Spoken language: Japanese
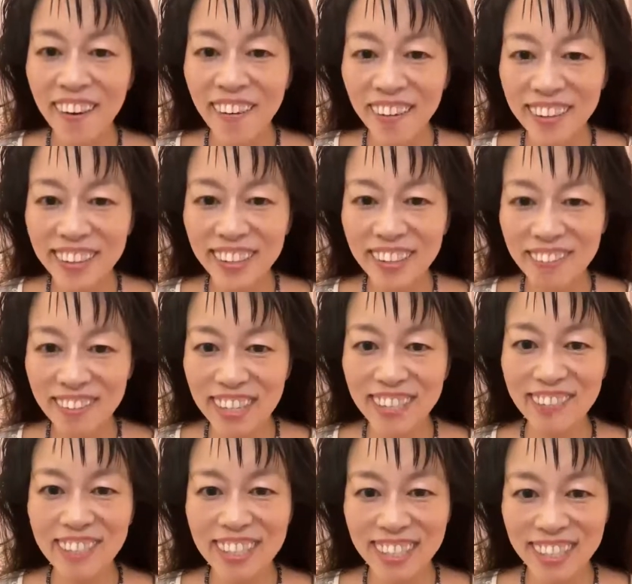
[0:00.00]
本当に幕
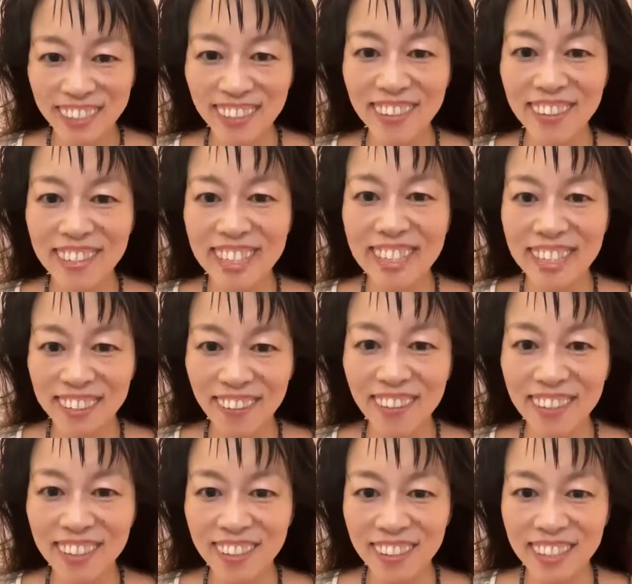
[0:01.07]
末の志士
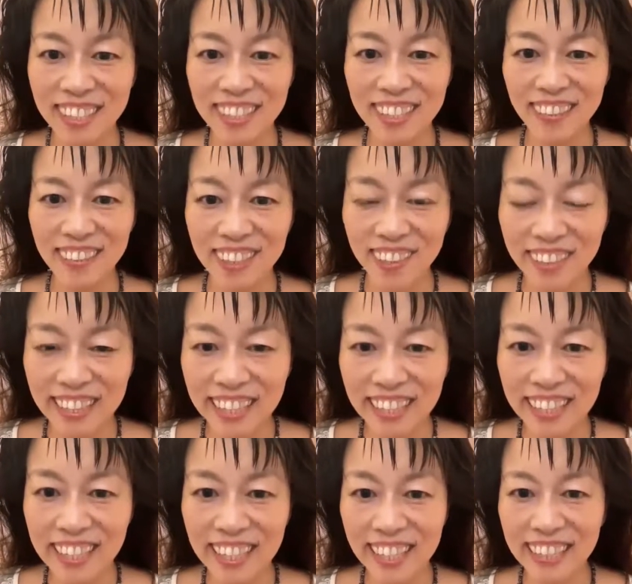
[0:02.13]
の人たちと一緒に
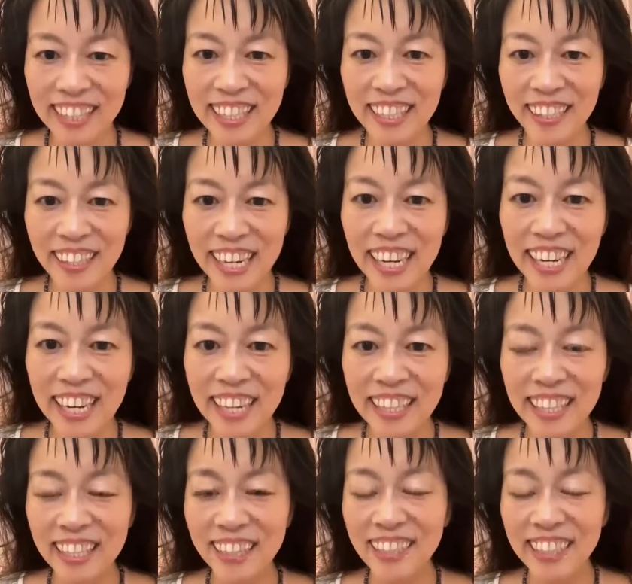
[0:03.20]
いたんですよね。
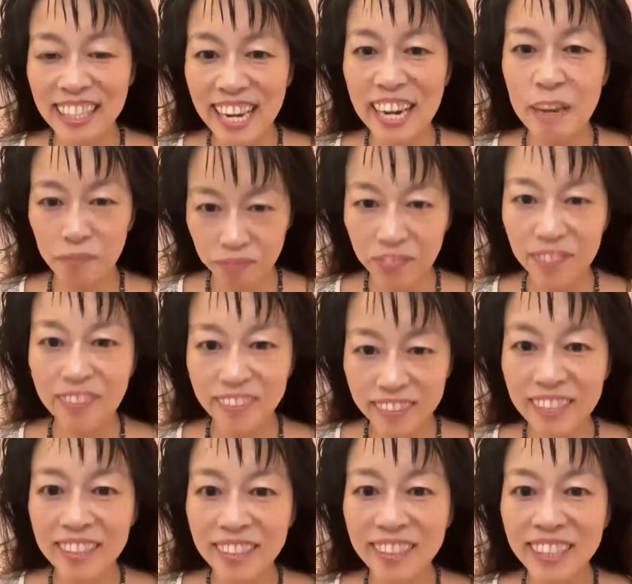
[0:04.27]
でそして
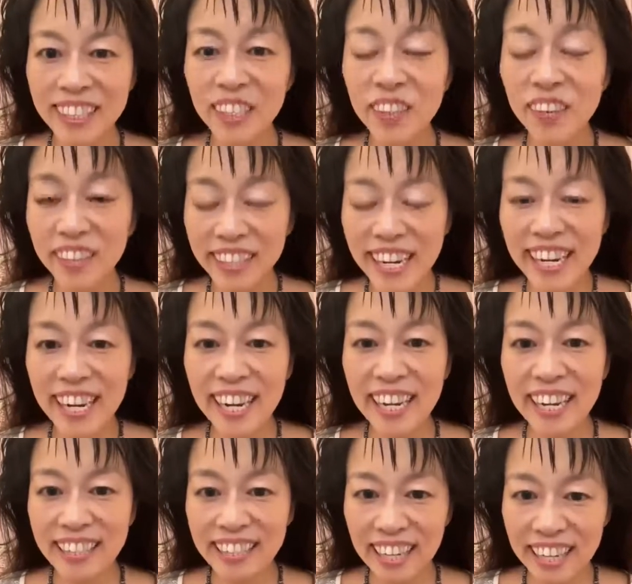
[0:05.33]
そこで
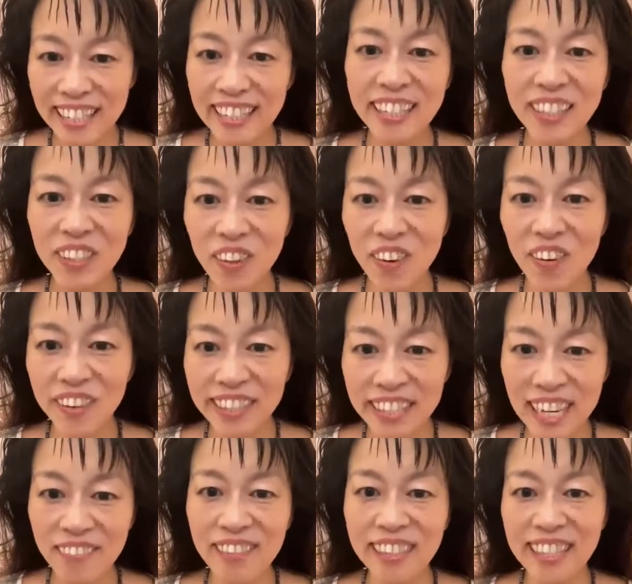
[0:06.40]
芸術を
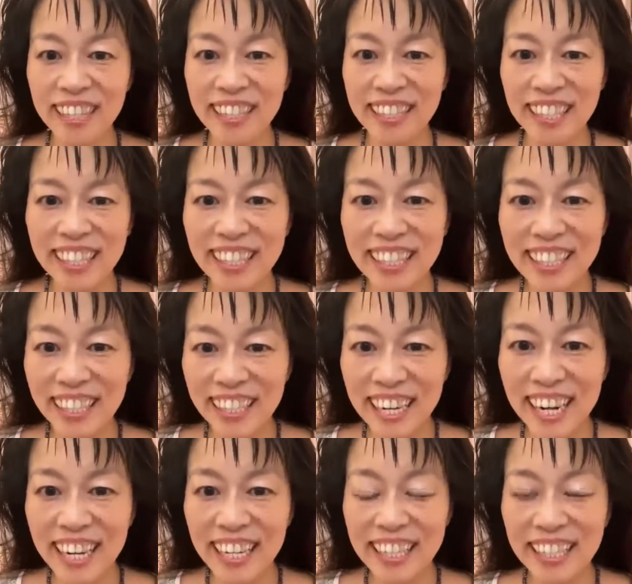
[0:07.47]
極めていったんですよ
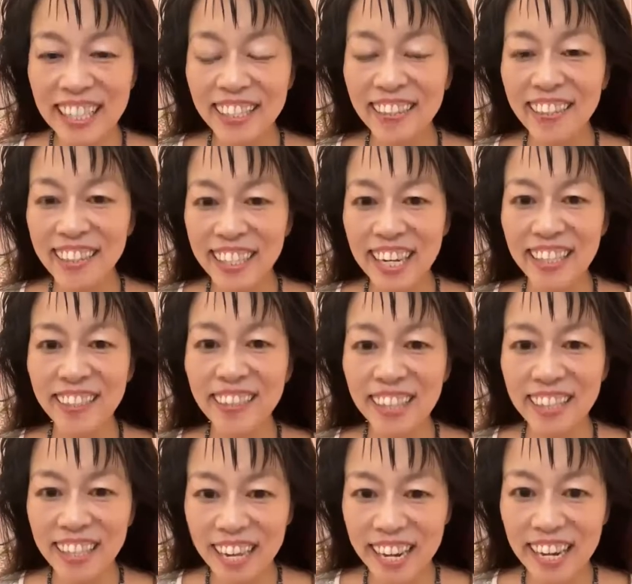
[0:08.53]
ね。でそしてそ
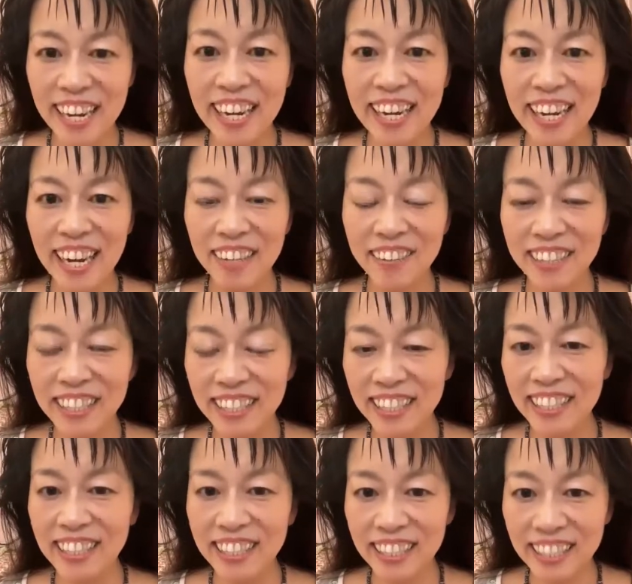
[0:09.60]
れで
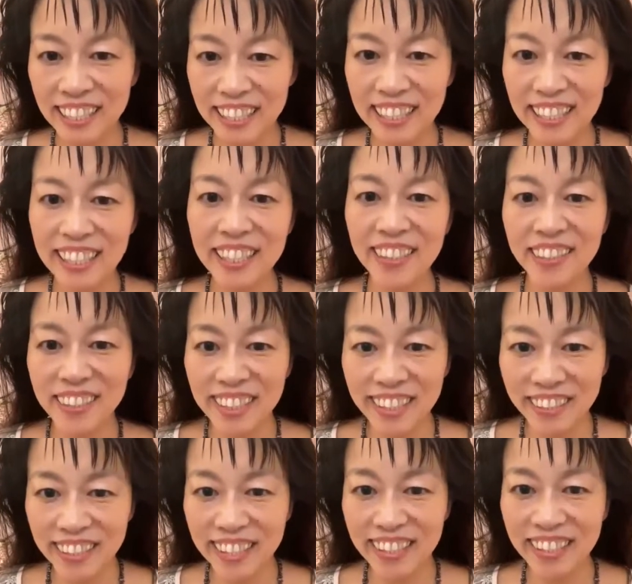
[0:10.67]
岸士順ってい
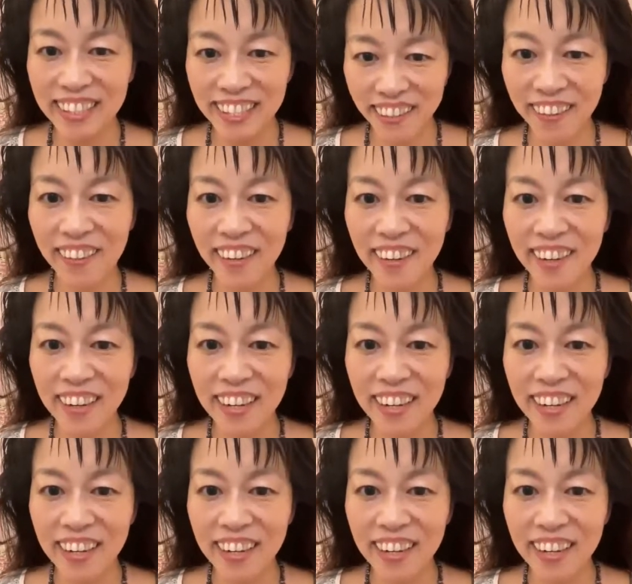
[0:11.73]
うんですけど、